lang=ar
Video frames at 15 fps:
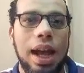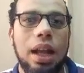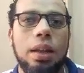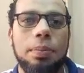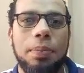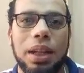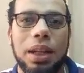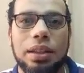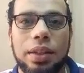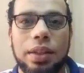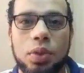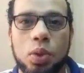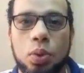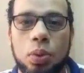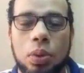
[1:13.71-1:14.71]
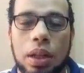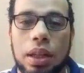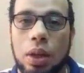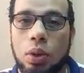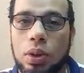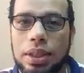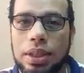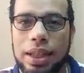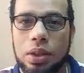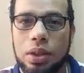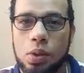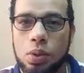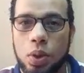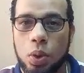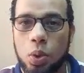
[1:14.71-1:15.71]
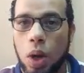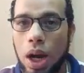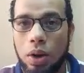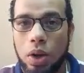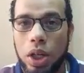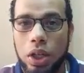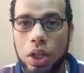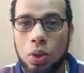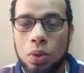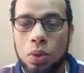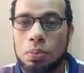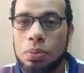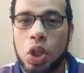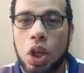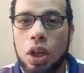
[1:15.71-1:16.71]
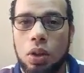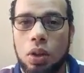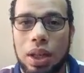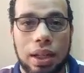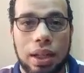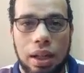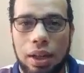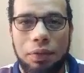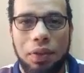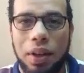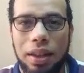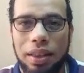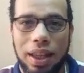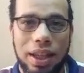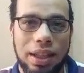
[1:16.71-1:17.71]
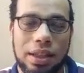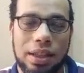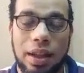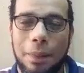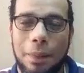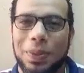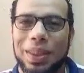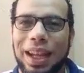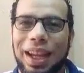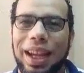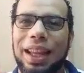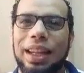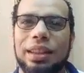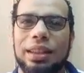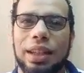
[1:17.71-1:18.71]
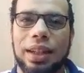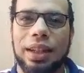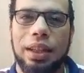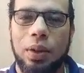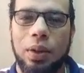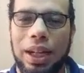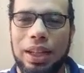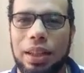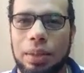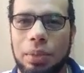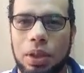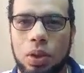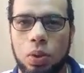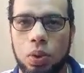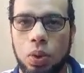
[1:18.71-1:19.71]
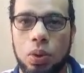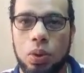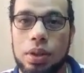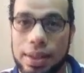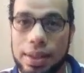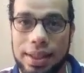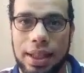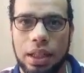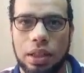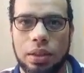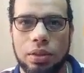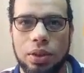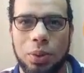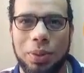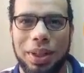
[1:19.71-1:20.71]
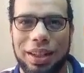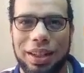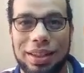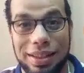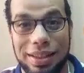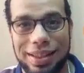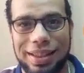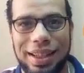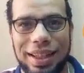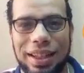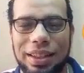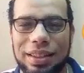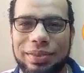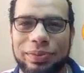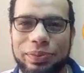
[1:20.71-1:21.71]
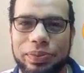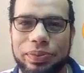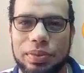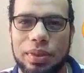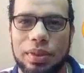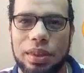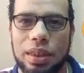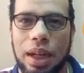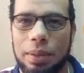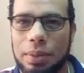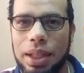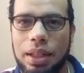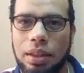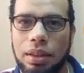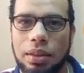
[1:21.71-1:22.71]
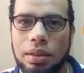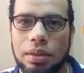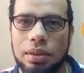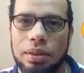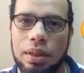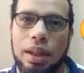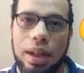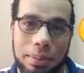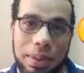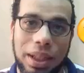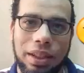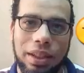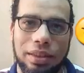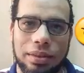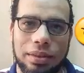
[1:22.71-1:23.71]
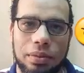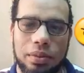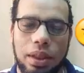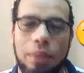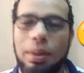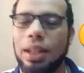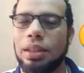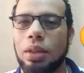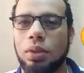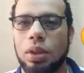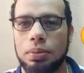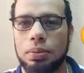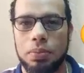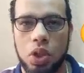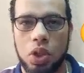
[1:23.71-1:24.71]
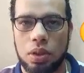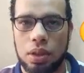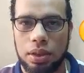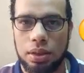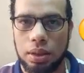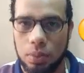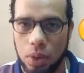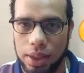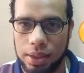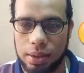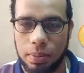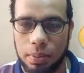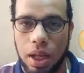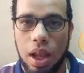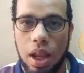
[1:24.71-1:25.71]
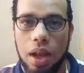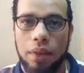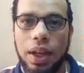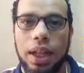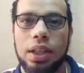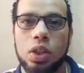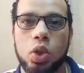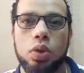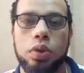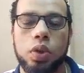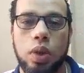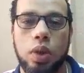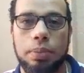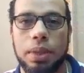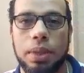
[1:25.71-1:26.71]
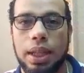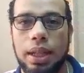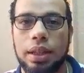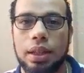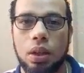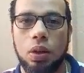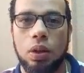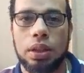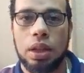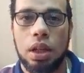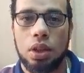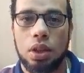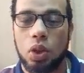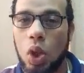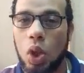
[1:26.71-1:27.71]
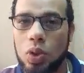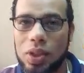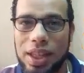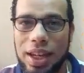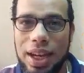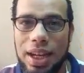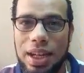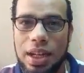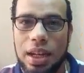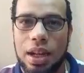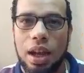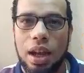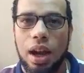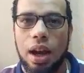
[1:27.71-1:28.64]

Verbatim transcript: اهل البلد نفسه لو انت جيت قلت له هاو ار يو مش هيقول لك اي ام فاين ثانكس تخيل انت كده واحد قابلته تقول له ازيك يقوم لك ازيك عامل ايه عامل ايه طبعا دوت مش الرد المناسب فاحنا نشوف شويه بدايل كدوت دونت سي